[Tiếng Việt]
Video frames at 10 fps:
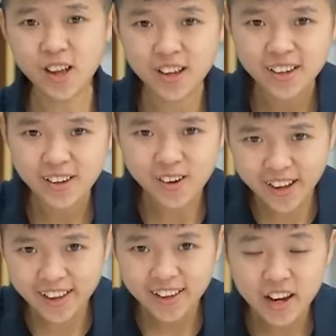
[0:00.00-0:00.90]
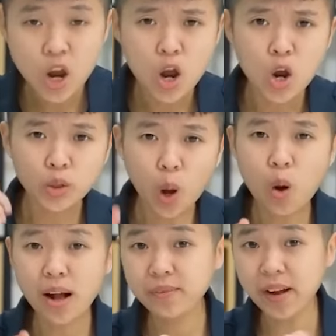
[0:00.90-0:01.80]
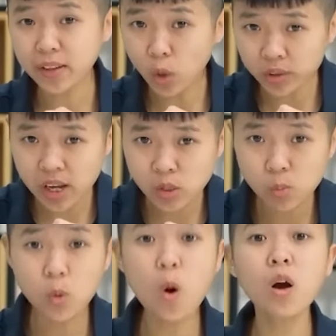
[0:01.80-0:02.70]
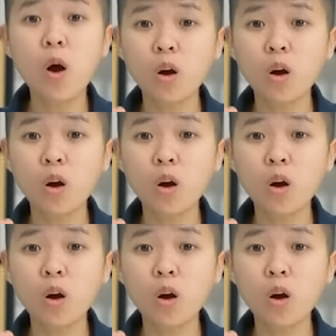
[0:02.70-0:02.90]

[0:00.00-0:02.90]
rồi ok đồ ăn vặt nội địa trung quốc